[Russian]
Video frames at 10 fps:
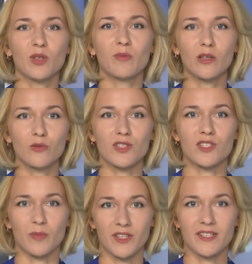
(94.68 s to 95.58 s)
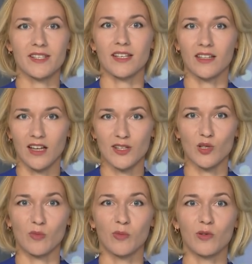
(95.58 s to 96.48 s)
не получится прийти к
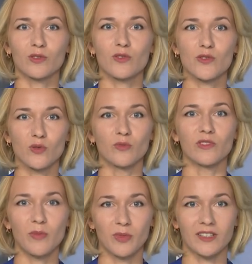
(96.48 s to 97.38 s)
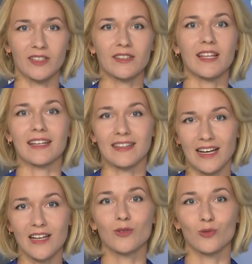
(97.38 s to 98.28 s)
согласию по поводу суммы выплаты,
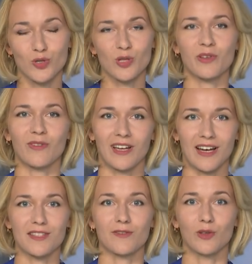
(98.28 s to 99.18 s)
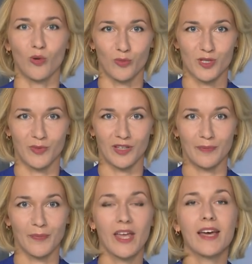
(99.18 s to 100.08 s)
тогда нужно привлекать
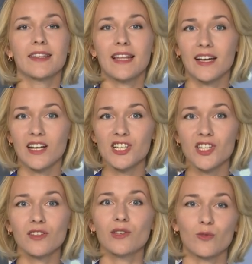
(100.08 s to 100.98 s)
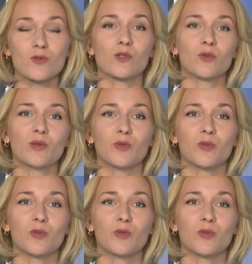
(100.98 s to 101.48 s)
финомбудсмена. Для граждан его услуги